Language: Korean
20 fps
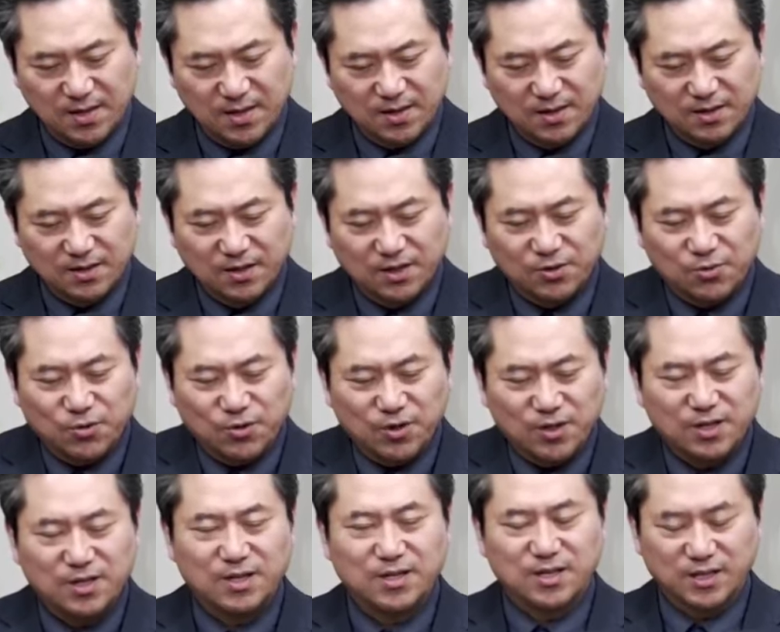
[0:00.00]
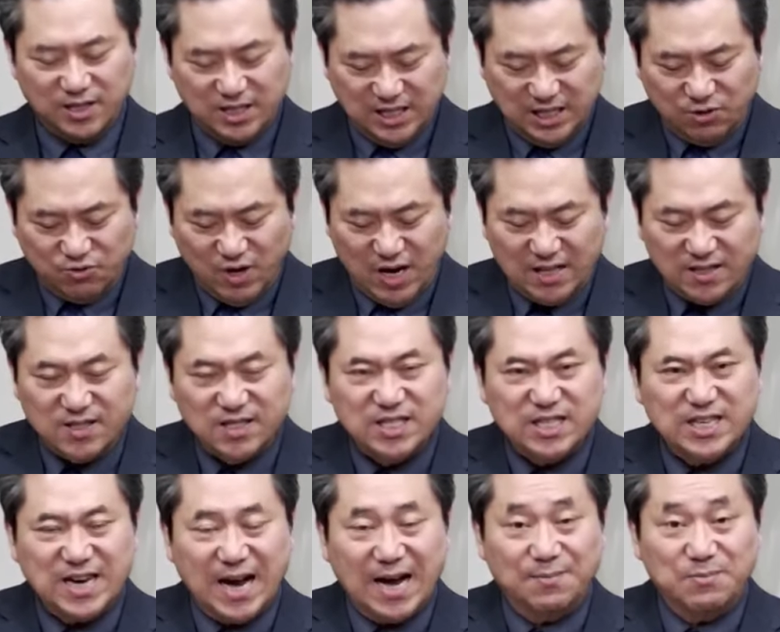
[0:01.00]
그리고
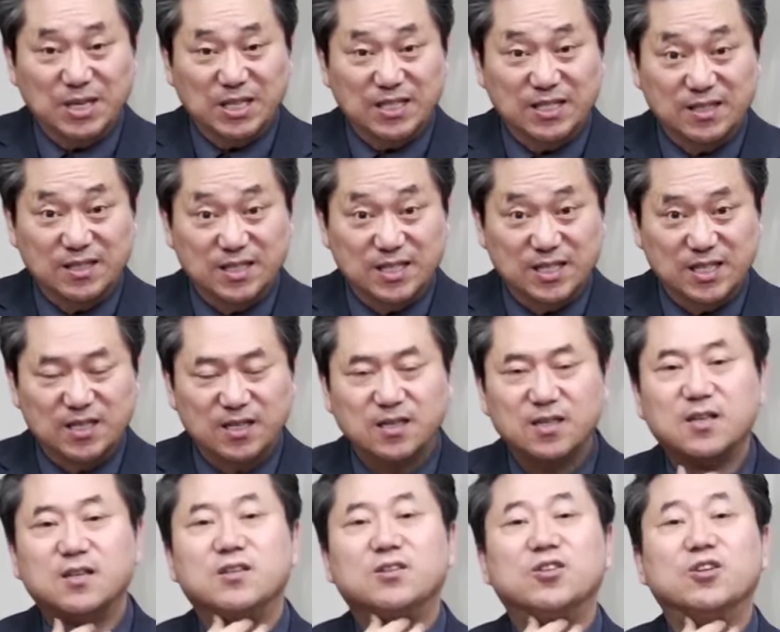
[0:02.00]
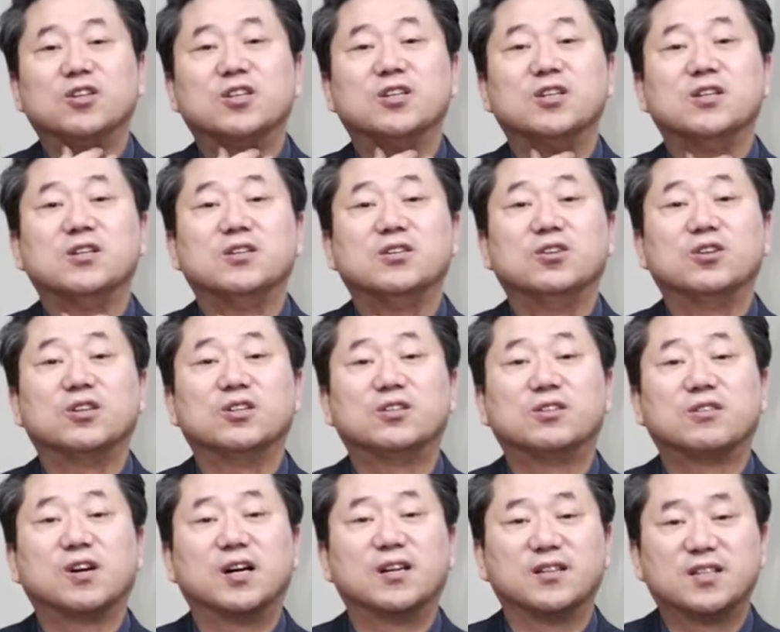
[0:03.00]
기관지 암이든지 여기 여기
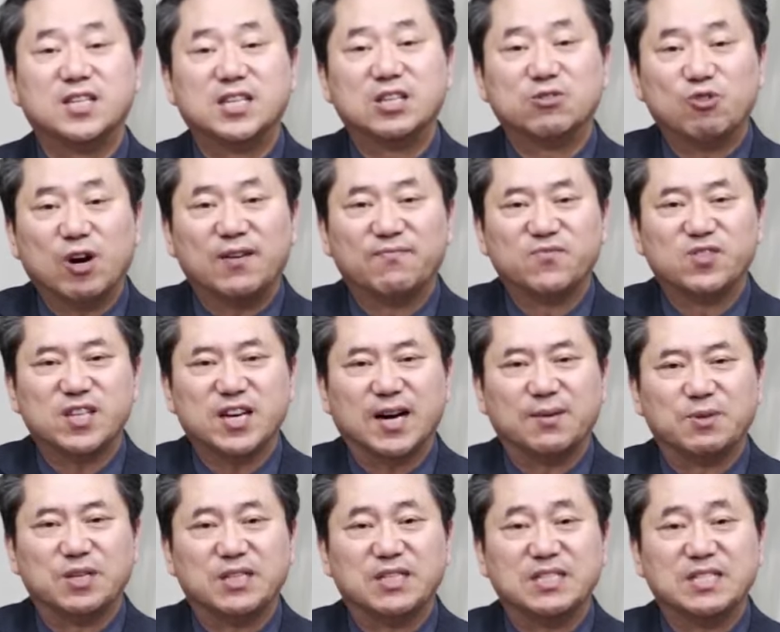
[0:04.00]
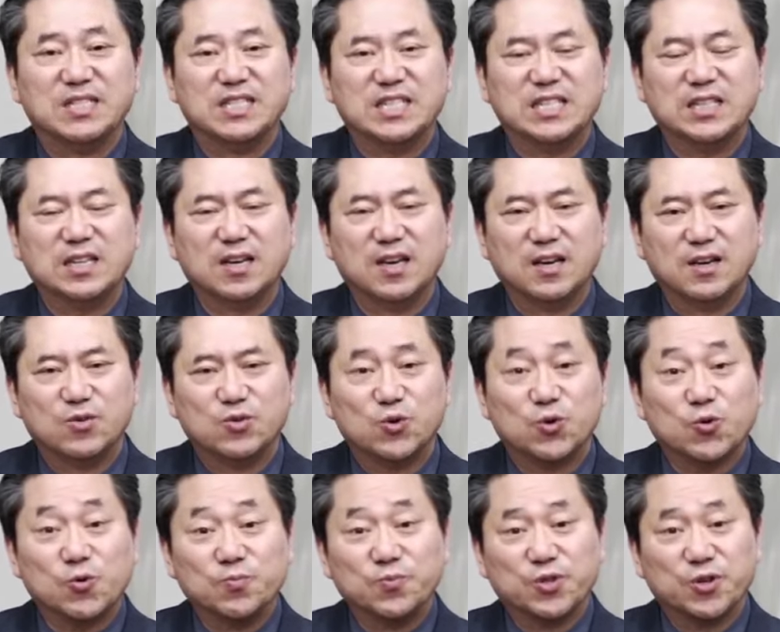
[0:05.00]
들어가는 기관지 암이든지
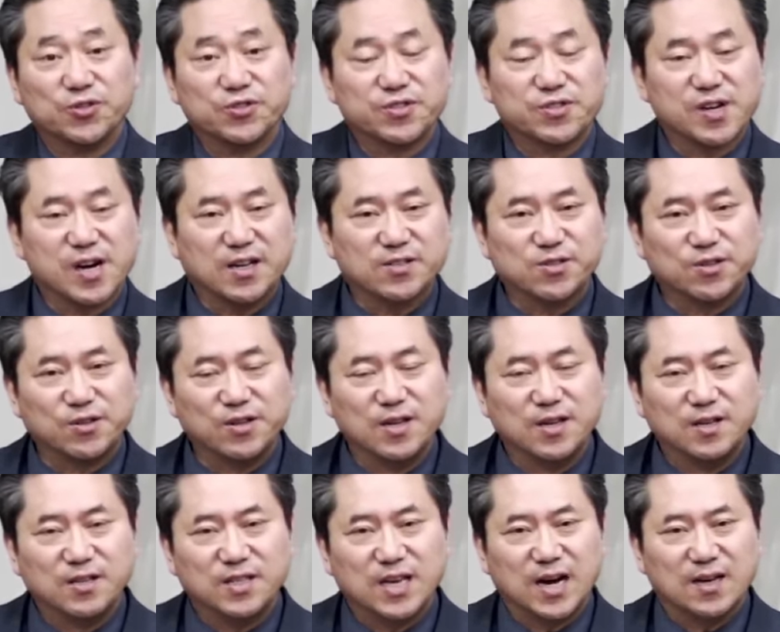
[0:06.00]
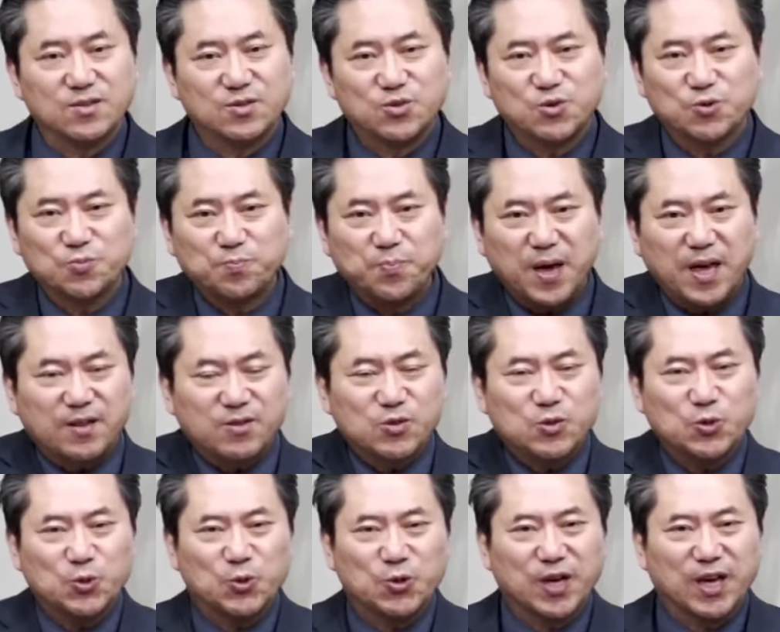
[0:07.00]
조금 더 들어가서 양쪽 폐
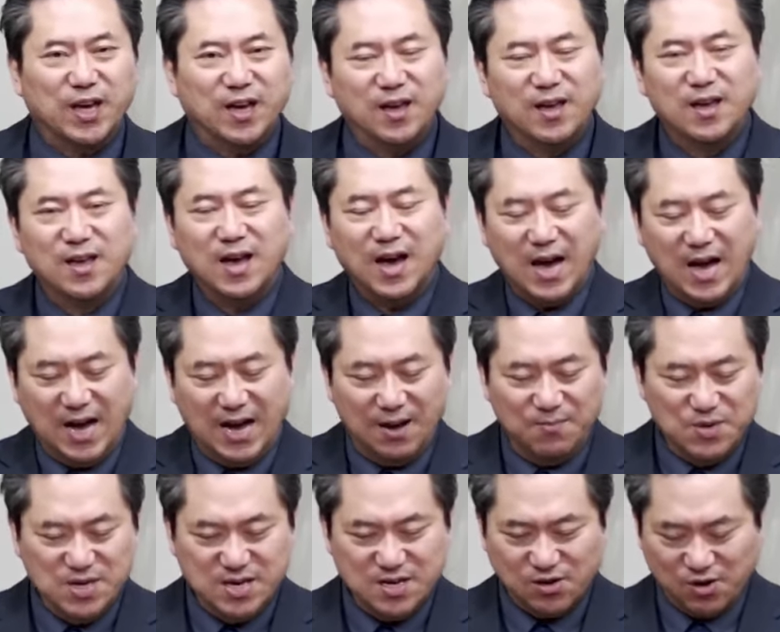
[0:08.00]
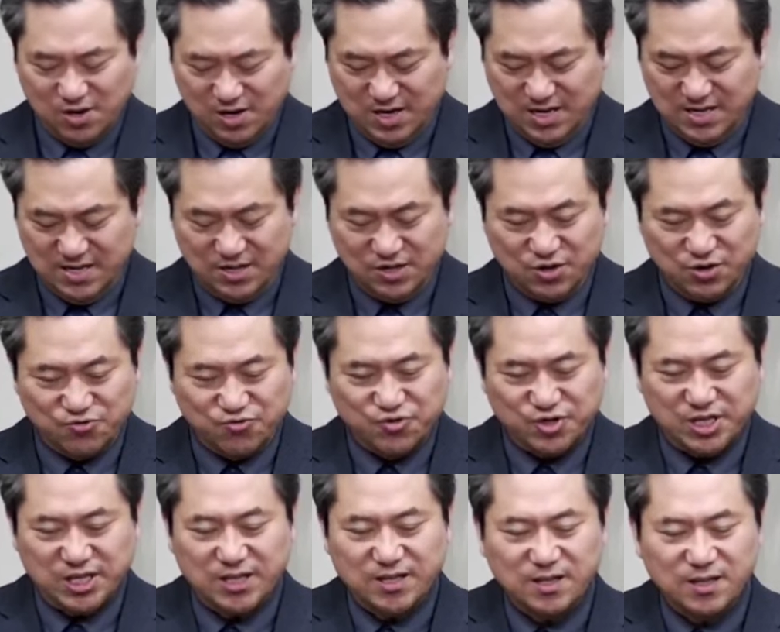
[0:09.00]
쪽에 암이 걸린
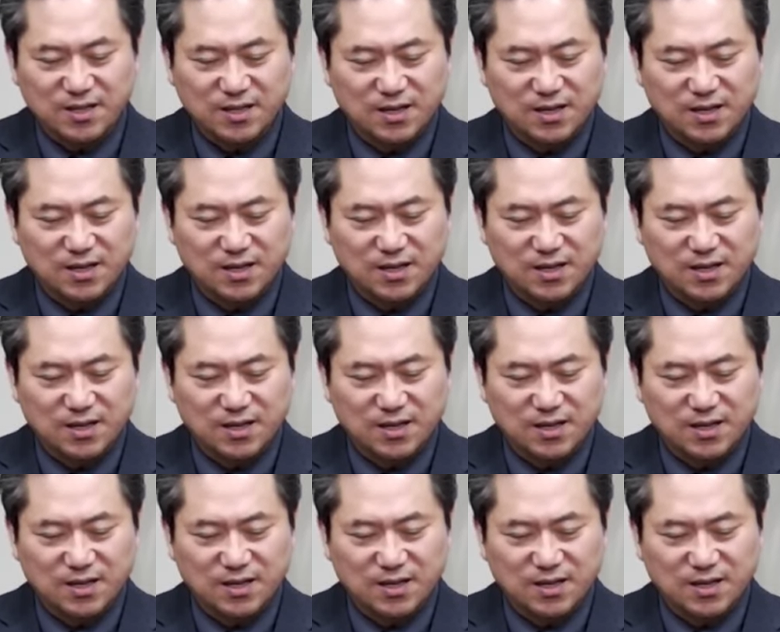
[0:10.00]
경우는